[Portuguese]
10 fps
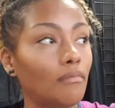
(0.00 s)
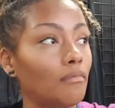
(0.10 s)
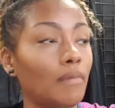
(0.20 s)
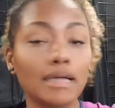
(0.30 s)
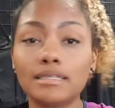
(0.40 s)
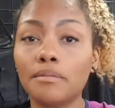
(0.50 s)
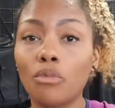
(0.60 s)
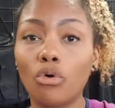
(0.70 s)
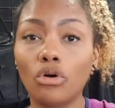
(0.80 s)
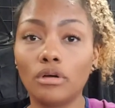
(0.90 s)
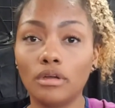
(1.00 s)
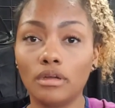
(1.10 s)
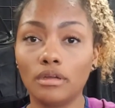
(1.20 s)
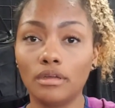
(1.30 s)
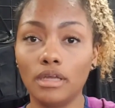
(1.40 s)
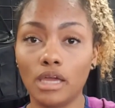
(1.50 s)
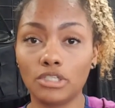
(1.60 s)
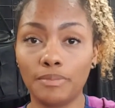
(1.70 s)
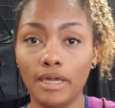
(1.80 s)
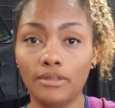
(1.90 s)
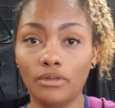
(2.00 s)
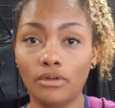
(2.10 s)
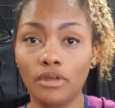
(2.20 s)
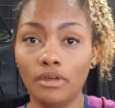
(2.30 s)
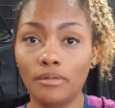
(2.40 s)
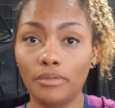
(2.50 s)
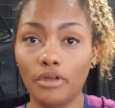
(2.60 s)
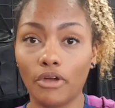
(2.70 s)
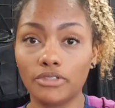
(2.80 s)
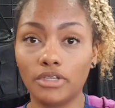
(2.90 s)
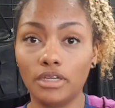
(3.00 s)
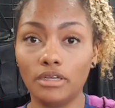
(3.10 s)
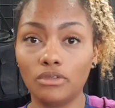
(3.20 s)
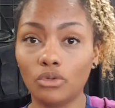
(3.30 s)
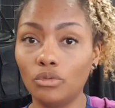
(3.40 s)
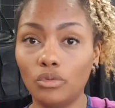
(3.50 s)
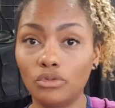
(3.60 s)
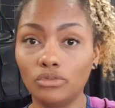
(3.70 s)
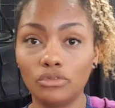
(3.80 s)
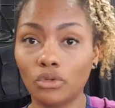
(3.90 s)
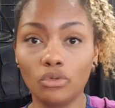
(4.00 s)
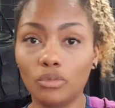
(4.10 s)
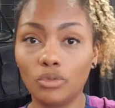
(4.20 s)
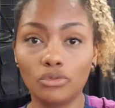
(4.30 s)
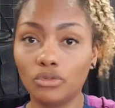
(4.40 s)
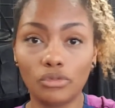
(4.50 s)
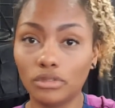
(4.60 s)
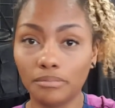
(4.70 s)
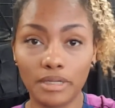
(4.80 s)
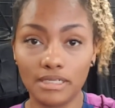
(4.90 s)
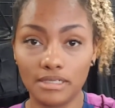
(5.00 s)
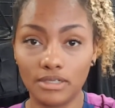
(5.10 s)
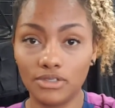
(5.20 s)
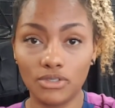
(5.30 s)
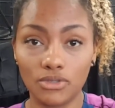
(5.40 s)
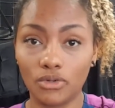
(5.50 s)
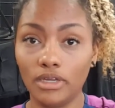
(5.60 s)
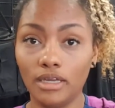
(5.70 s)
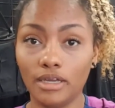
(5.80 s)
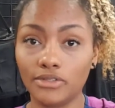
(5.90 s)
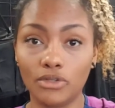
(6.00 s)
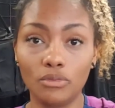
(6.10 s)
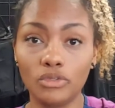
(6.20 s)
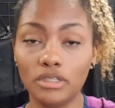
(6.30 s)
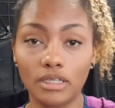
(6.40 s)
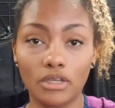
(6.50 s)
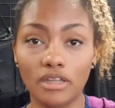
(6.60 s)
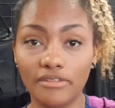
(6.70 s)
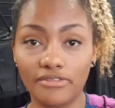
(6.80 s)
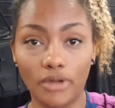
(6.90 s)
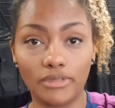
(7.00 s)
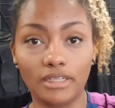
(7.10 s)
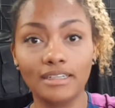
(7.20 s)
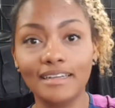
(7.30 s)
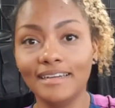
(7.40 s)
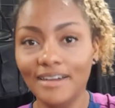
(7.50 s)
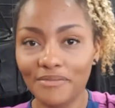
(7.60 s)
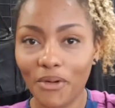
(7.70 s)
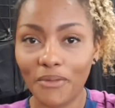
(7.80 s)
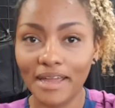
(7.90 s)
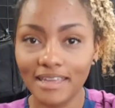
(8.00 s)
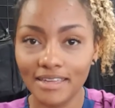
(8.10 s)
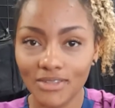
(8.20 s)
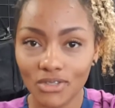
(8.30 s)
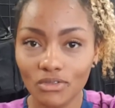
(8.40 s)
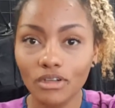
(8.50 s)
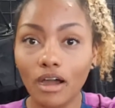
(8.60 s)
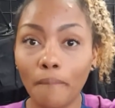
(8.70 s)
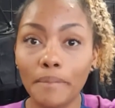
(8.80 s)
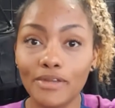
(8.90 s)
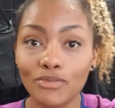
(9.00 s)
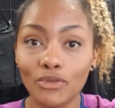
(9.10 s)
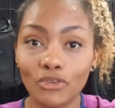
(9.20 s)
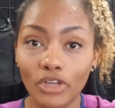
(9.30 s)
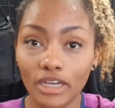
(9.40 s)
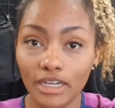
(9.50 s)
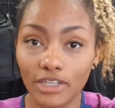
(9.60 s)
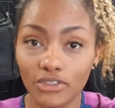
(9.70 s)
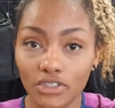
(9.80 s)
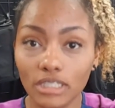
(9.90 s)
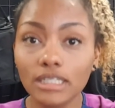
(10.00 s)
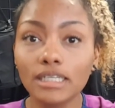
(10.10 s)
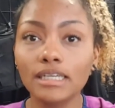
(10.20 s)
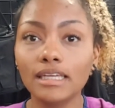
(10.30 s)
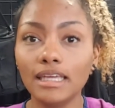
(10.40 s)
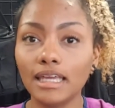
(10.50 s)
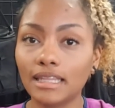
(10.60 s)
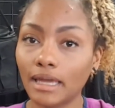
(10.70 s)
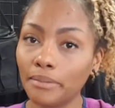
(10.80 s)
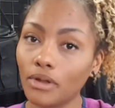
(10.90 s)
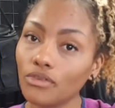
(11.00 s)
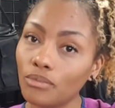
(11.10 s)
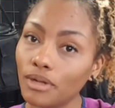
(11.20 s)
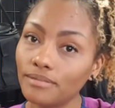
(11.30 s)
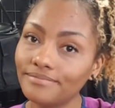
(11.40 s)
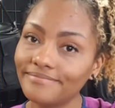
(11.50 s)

mais amor e respeito, porque eu acho que todo mundo, todo mundo precisa disso e acho que o mundo inteiro está em falta. Bom, é isso. Um beijo muito grande e até a próxima.